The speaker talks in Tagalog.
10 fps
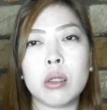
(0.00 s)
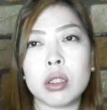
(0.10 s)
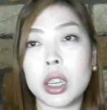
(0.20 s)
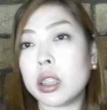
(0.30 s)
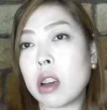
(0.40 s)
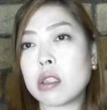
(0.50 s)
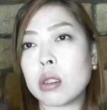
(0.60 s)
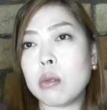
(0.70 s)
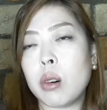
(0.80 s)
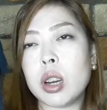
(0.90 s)

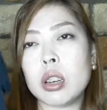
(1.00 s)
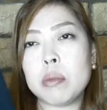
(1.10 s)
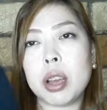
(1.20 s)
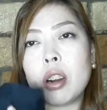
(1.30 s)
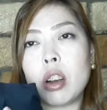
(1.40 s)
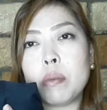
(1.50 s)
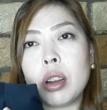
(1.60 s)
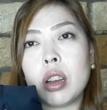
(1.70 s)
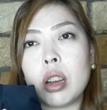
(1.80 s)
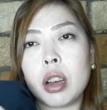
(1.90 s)
3,000 won. Pero
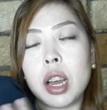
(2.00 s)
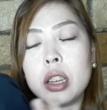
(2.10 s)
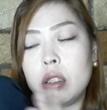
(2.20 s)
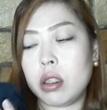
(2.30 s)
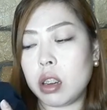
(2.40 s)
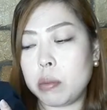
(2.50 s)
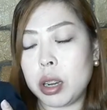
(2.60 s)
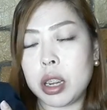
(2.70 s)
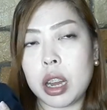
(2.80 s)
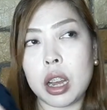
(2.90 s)
kapag ka, ano, kapag
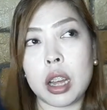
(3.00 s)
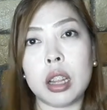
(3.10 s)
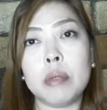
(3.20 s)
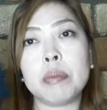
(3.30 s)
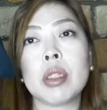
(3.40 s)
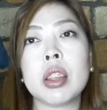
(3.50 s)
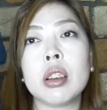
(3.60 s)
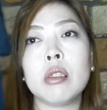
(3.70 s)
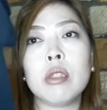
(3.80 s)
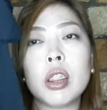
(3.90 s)
ka
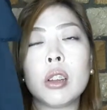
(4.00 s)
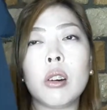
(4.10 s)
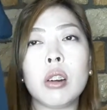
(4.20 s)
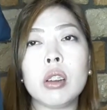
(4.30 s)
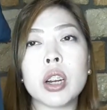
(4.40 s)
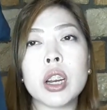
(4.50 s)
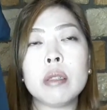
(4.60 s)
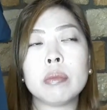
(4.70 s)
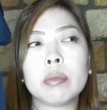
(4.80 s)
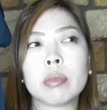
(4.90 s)
good color,
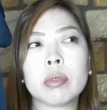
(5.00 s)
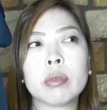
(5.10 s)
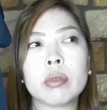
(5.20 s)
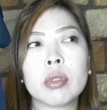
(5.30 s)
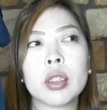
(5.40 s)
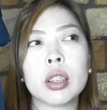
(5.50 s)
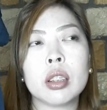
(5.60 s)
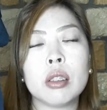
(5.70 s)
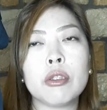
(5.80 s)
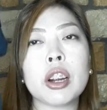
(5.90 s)

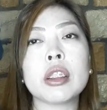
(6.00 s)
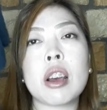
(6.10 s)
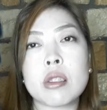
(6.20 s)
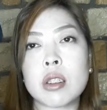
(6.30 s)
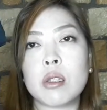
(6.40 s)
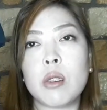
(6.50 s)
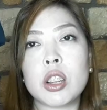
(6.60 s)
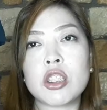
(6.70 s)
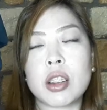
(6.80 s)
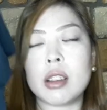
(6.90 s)
4,000
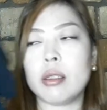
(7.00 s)
won siya.